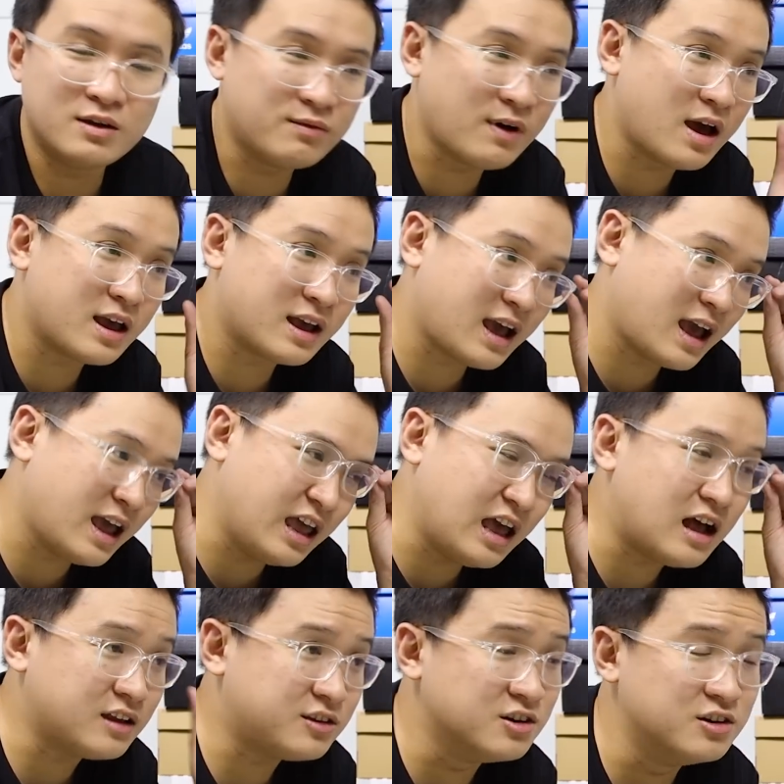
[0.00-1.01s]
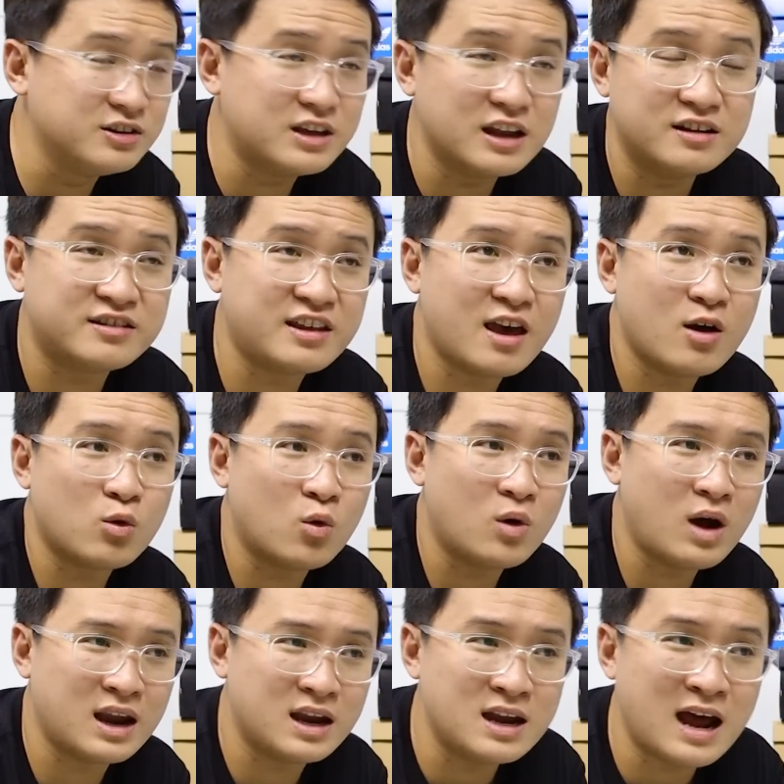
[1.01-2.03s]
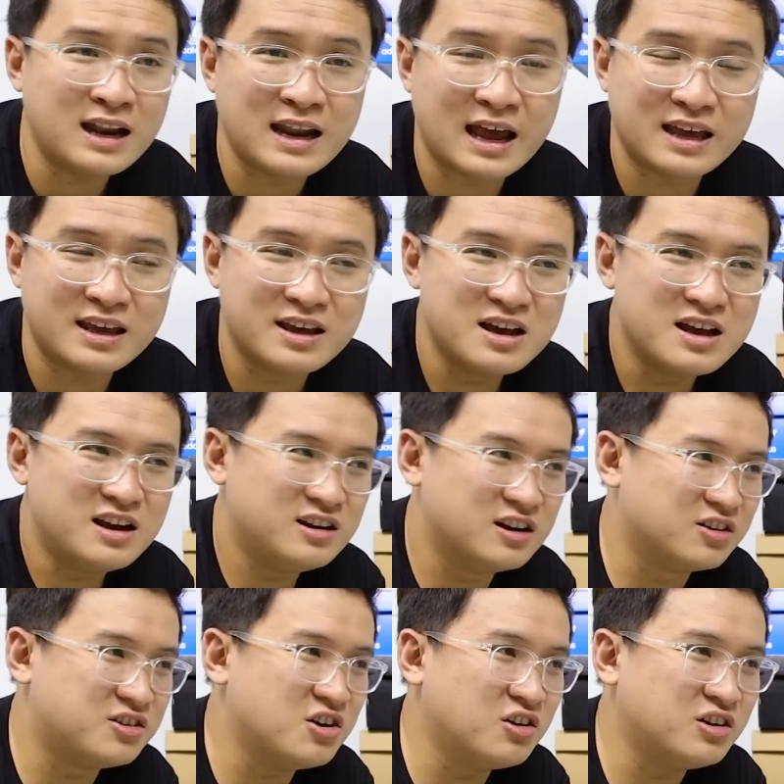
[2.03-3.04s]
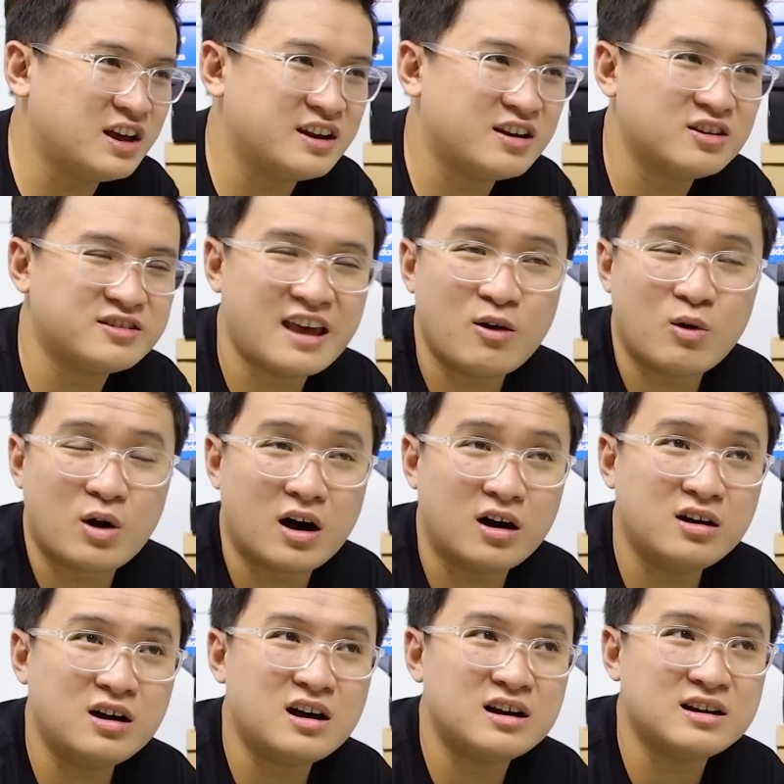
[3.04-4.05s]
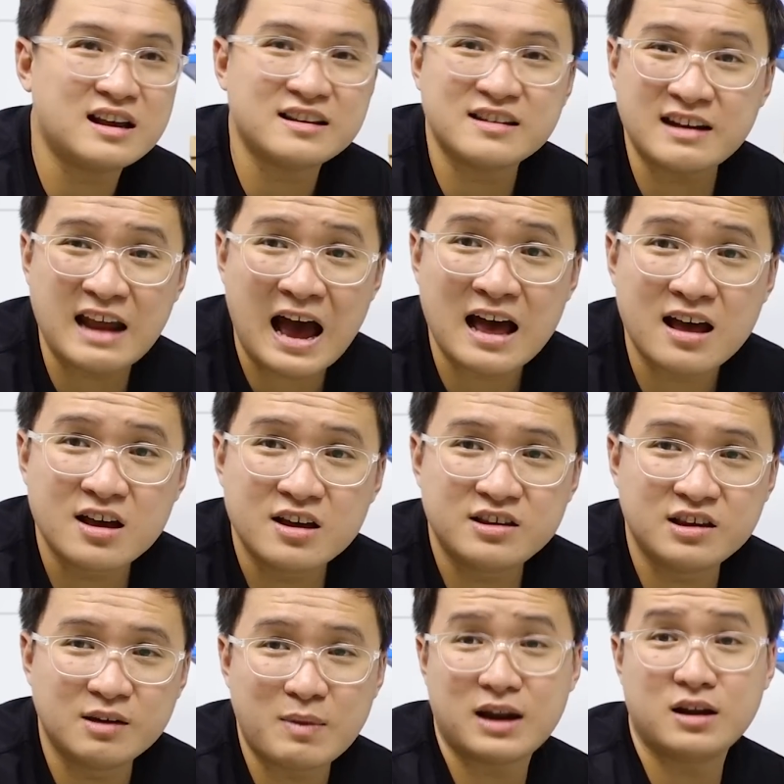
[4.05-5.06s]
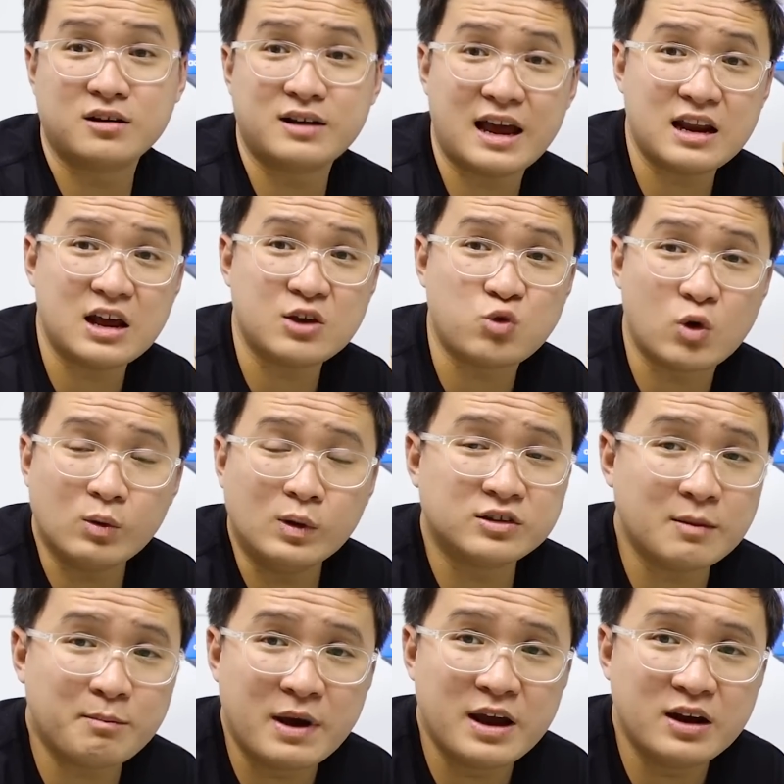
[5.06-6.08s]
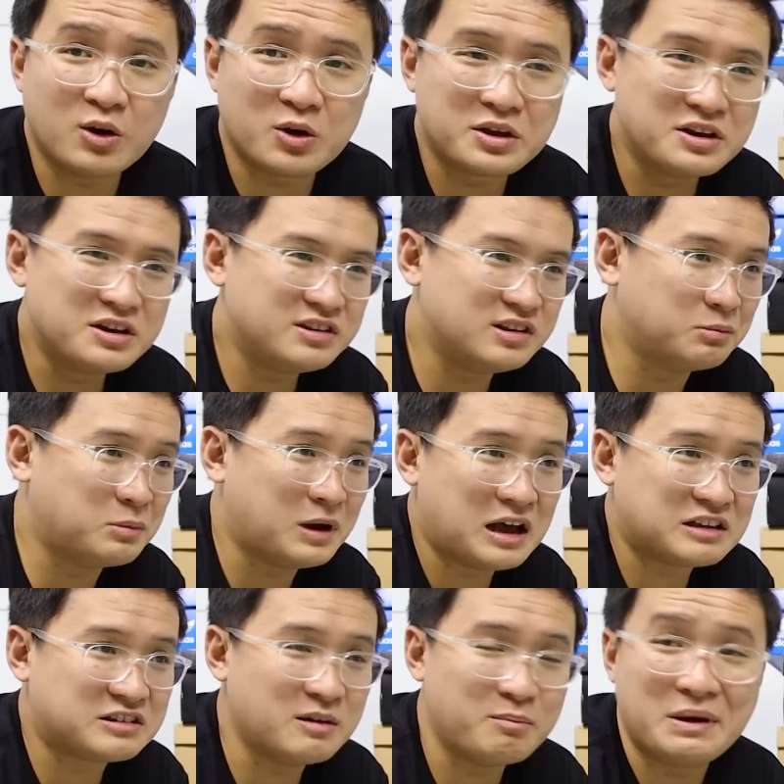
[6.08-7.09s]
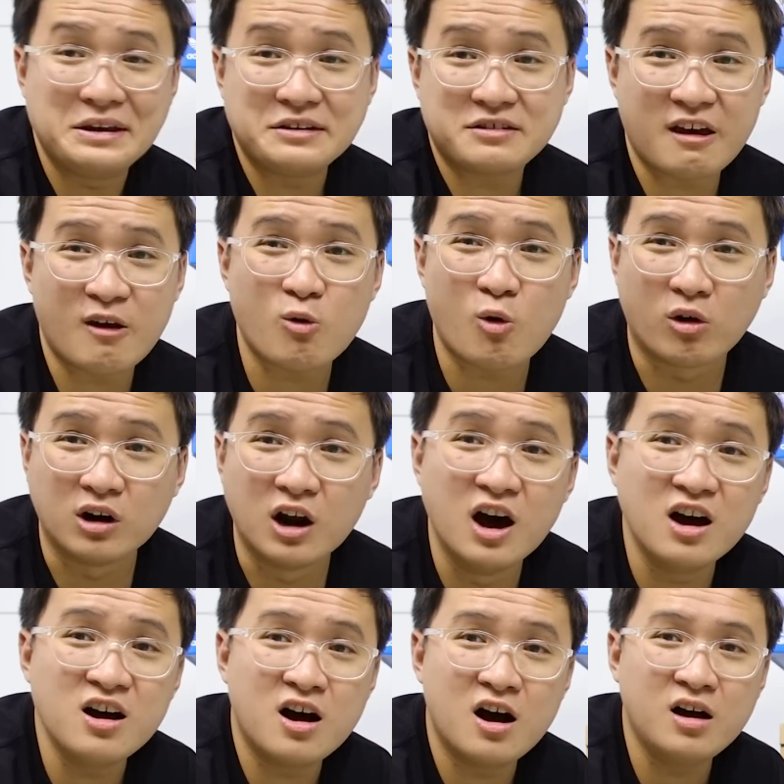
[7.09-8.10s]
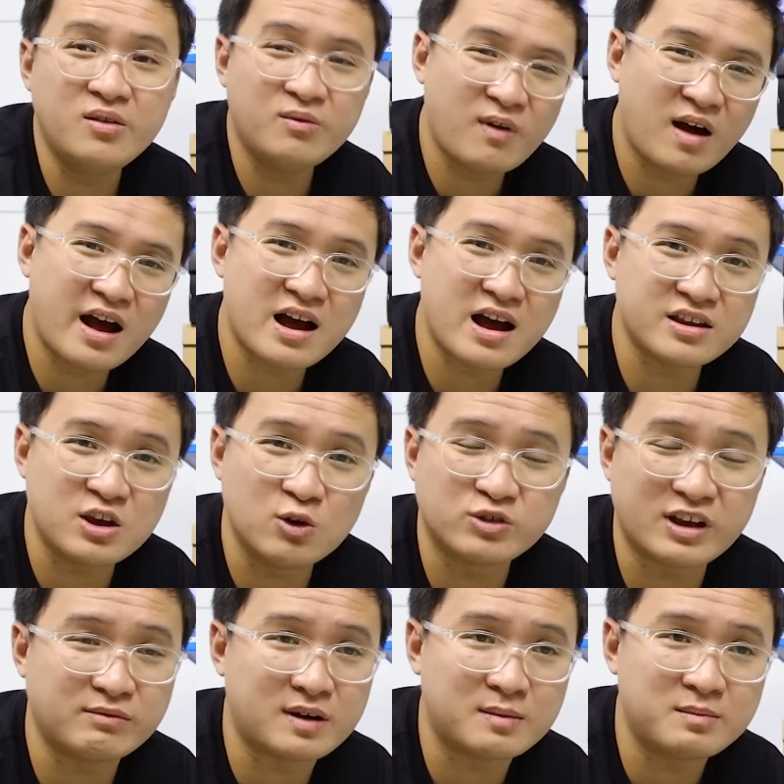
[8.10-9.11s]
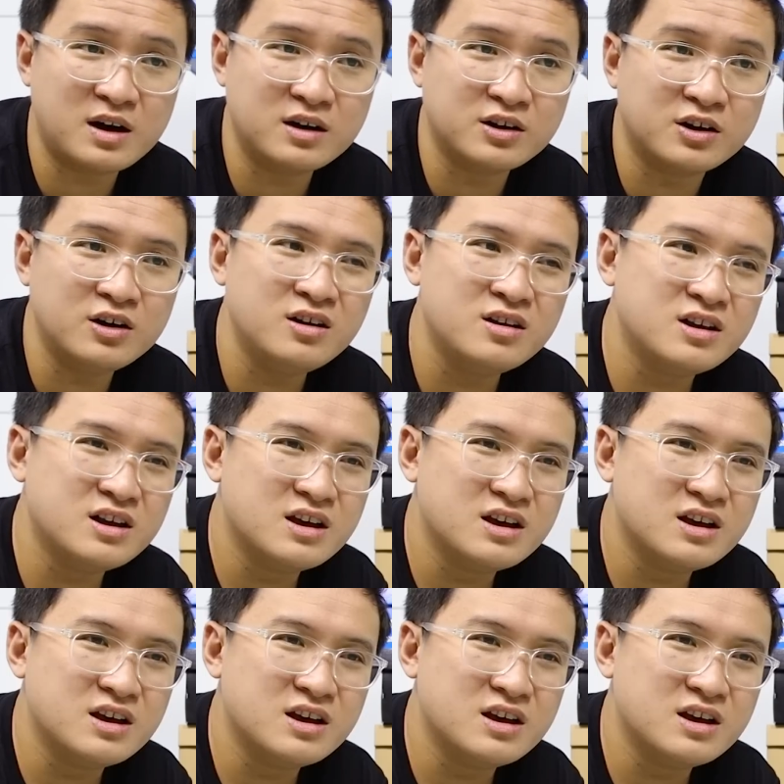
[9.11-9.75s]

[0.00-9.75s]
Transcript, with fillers: về cái ờ, chương trình sale của Adidas này lần trước thì nó sale ở Lazada nhưng mà lần này là chuyển qua Shopee rồi nhưng mà Shopee sale còn lớn hơn và nhiều sản phẩm hơn nữa